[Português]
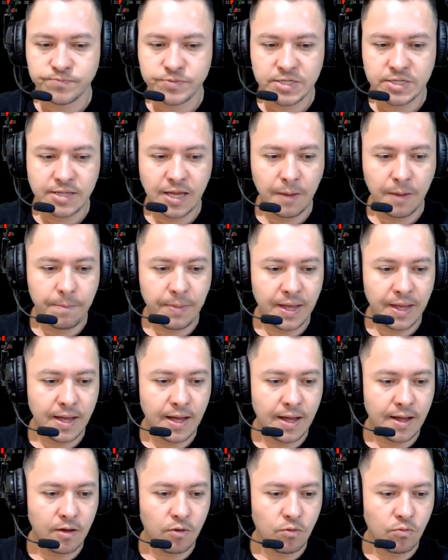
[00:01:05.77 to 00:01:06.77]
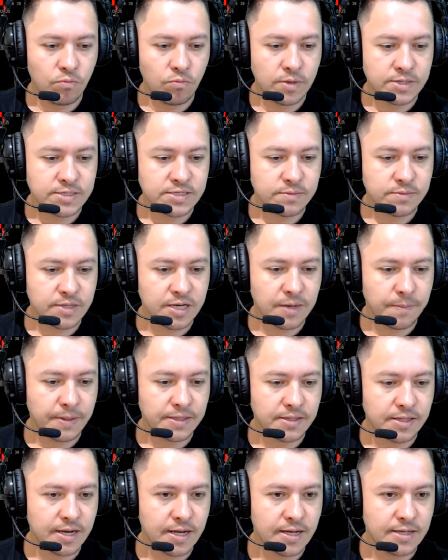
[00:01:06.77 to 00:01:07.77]
Você tem que pegar uma semana
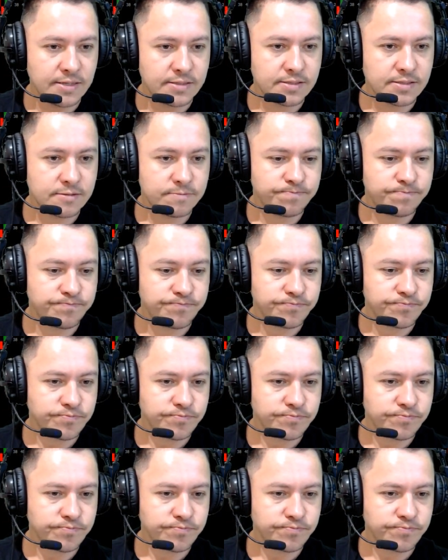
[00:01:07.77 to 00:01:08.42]
para trás.